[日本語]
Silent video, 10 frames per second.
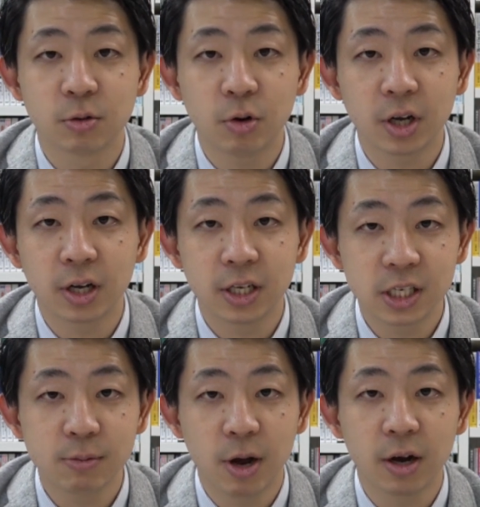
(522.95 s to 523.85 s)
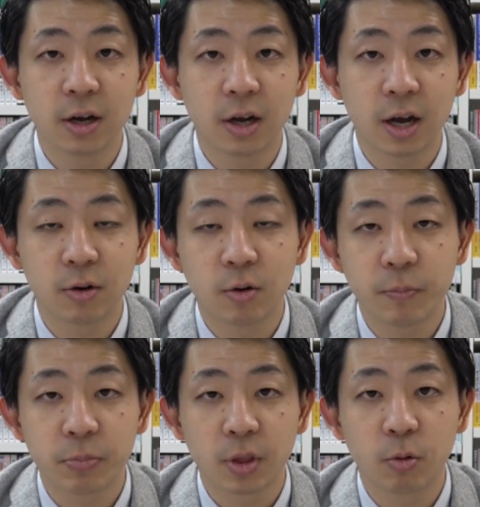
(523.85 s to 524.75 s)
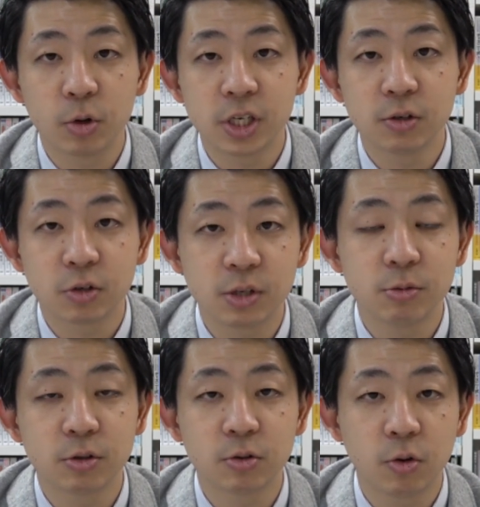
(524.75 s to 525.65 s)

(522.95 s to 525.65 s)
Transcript: どれ一番あの美味しいのを自分